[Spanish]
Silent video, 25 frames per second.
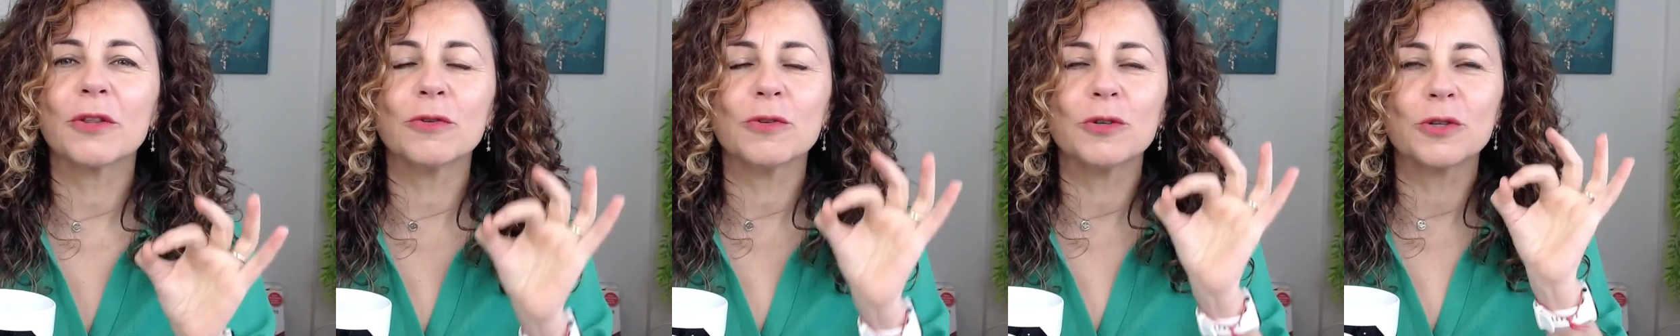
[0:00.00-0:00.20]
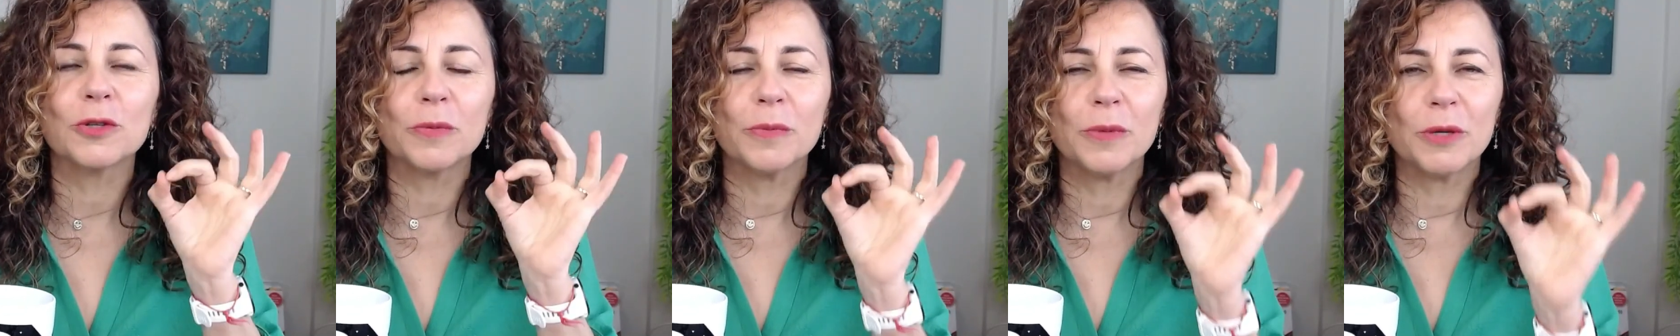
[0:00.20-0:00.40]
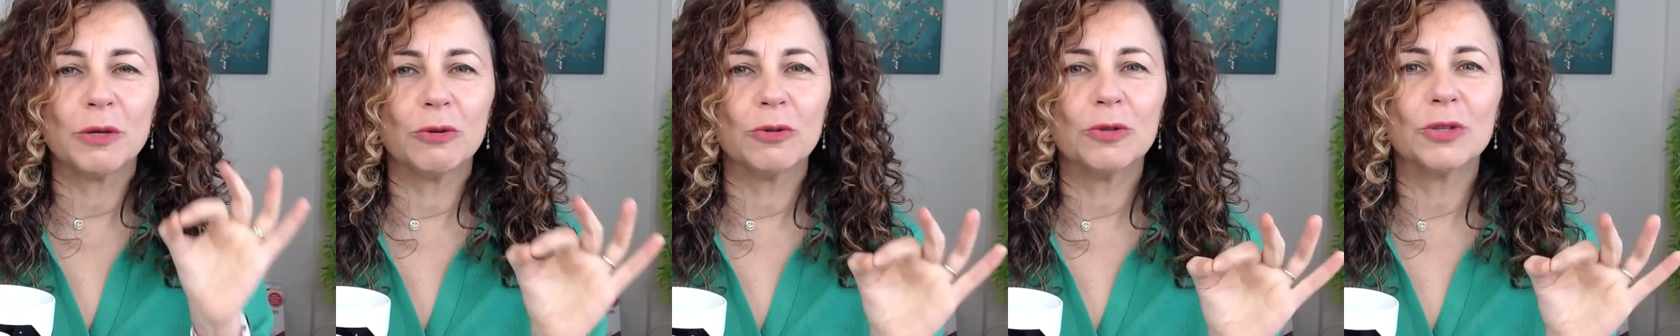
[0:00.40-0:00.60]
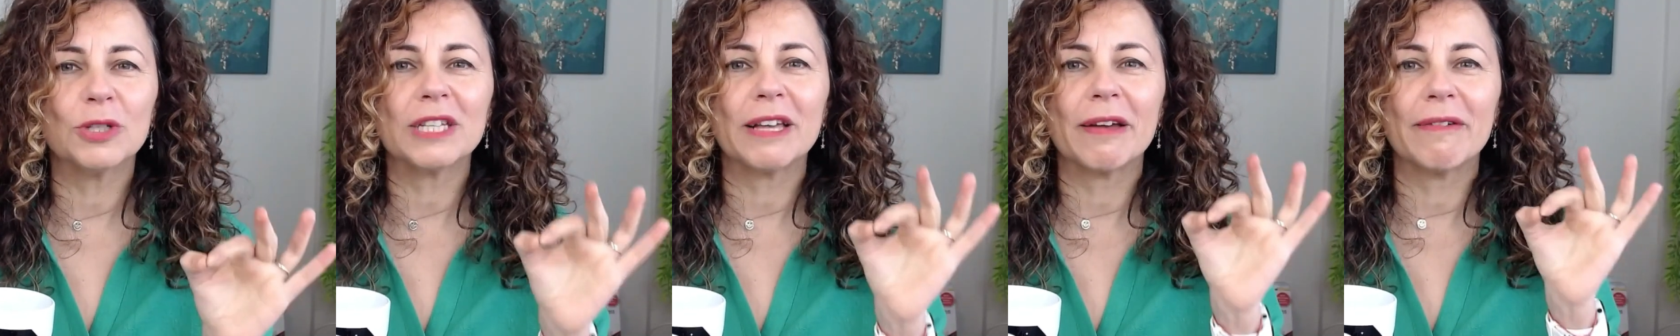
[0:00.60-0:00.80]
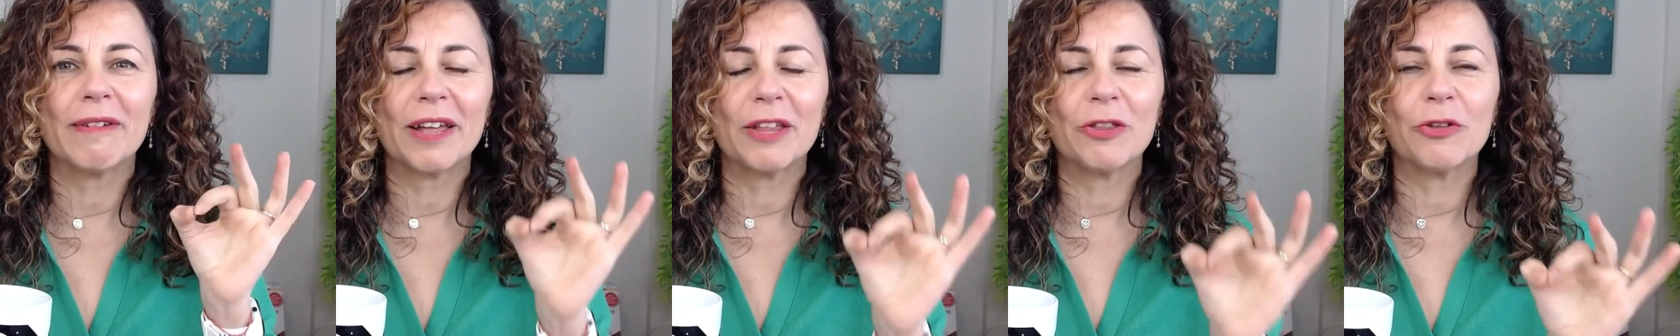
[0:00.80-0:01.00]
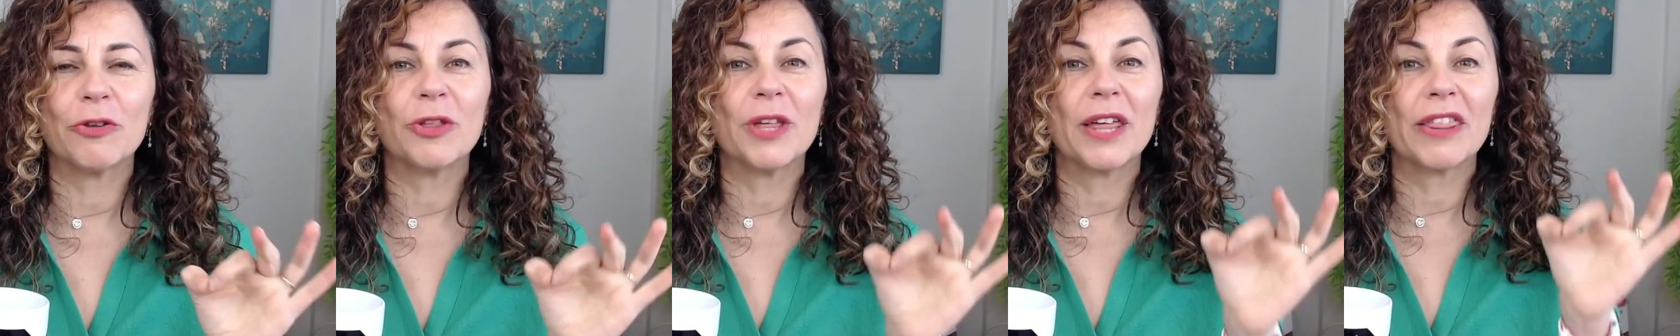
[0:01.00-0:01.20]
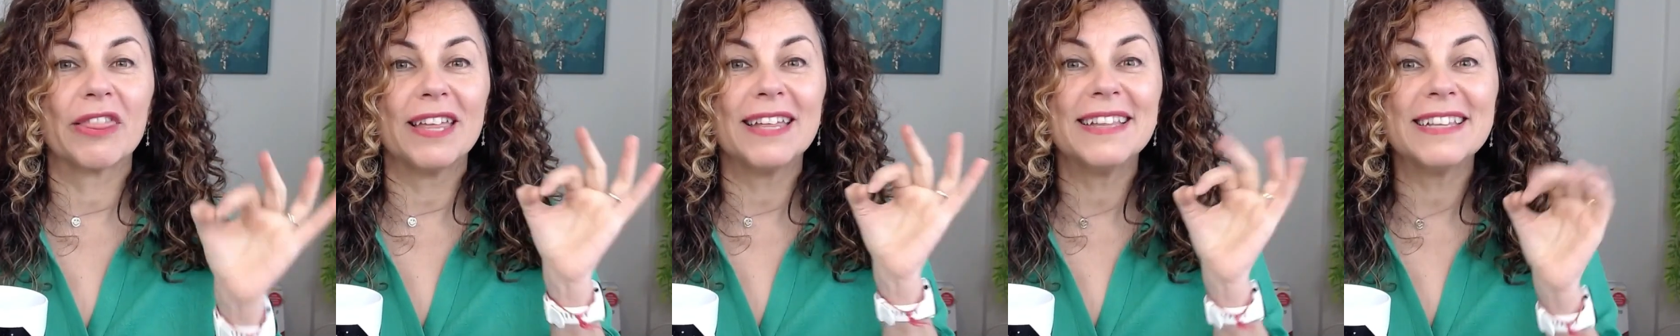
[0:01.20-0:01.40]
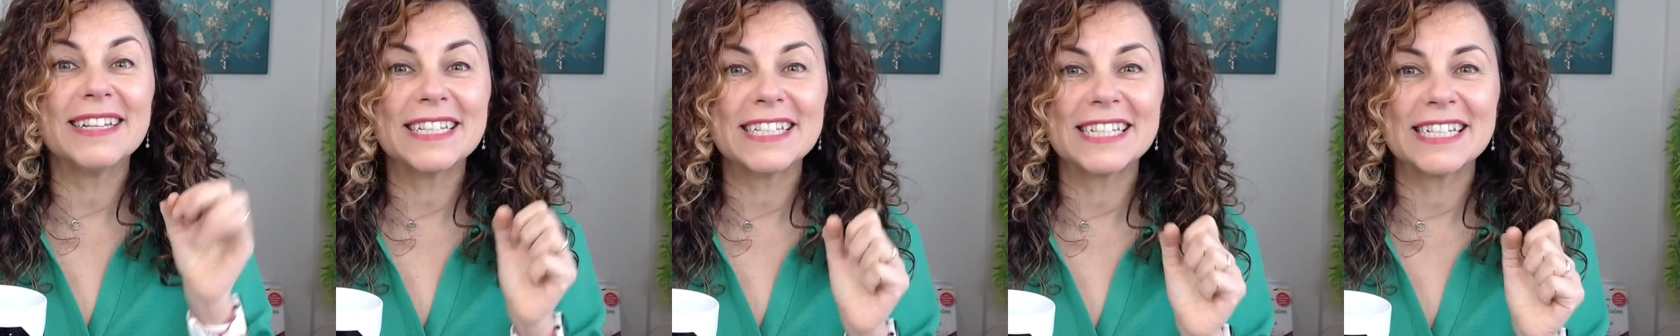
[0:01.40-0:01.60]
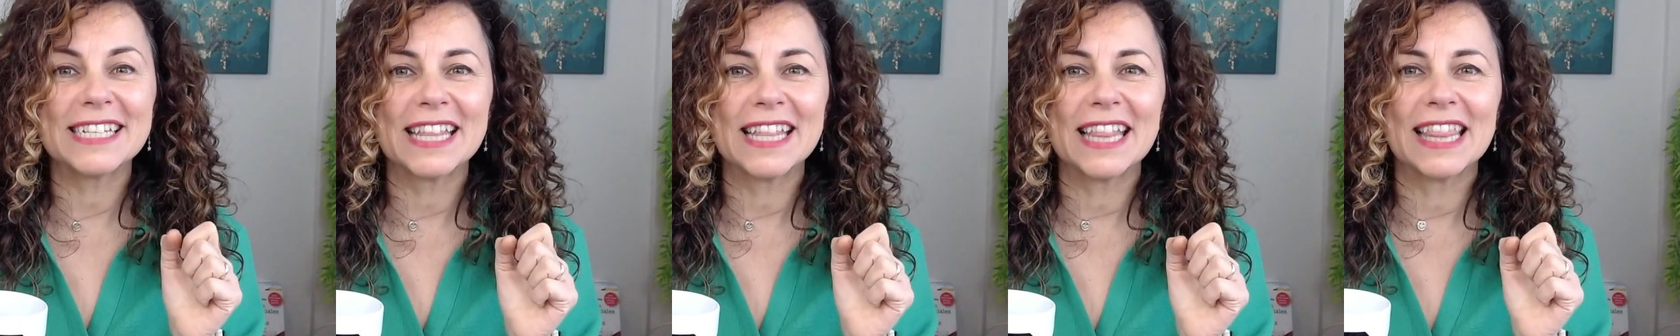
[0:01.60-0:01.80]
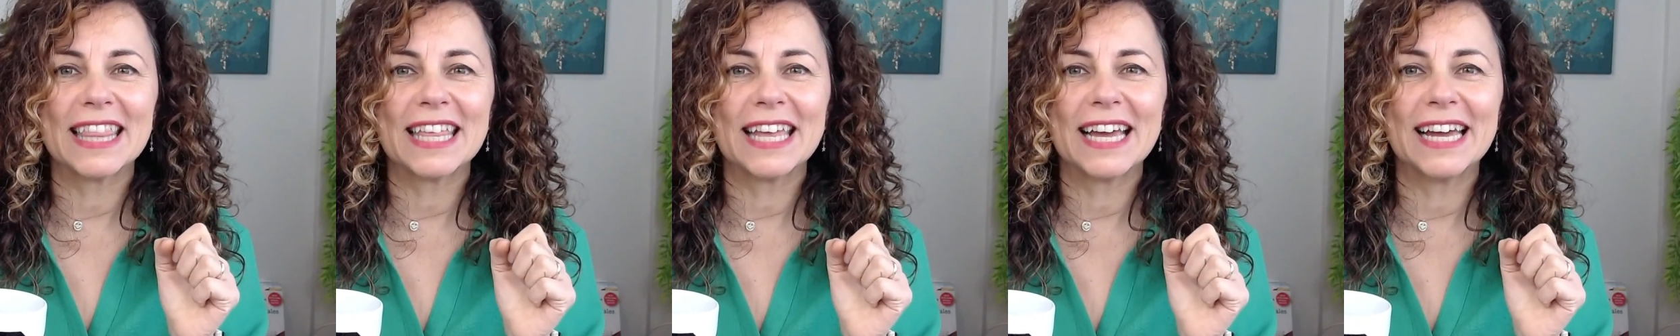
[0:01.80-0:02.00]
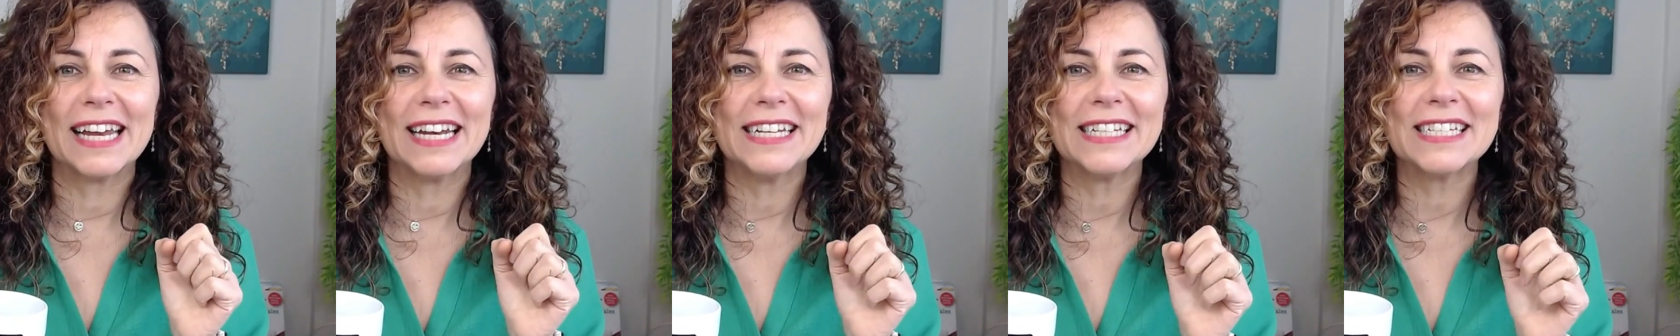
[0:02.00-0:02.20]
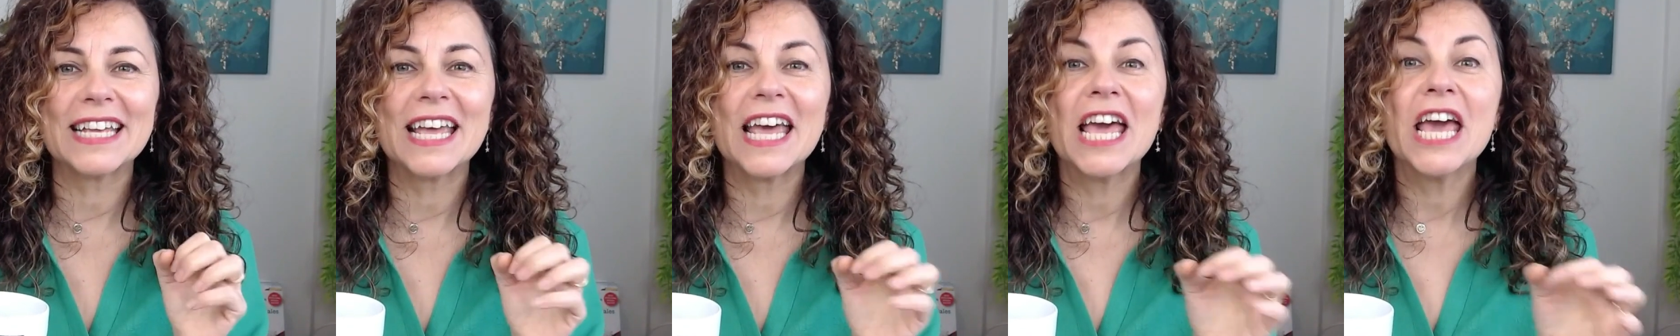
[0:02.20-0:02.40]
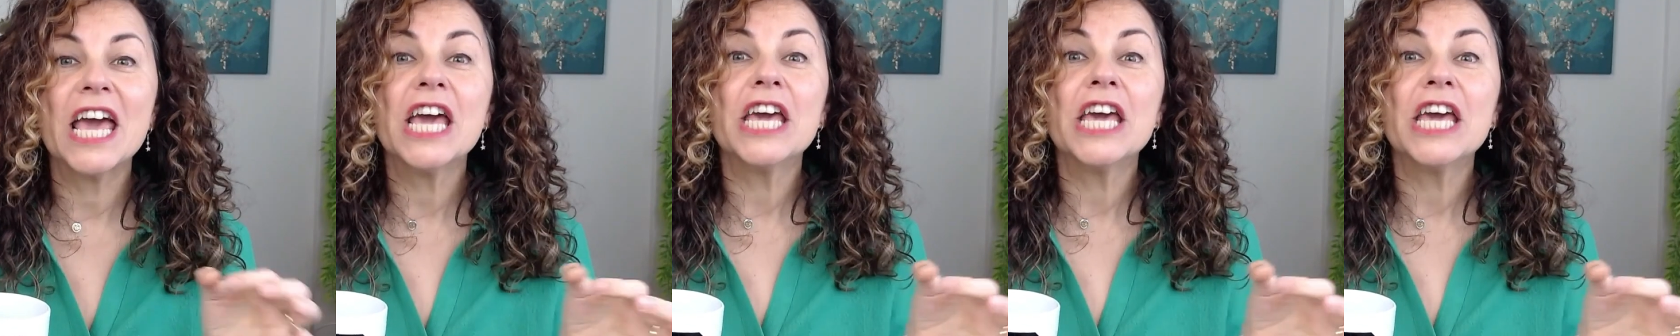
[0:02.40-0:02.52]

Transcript: de unos minutos hablando de aceites esenciales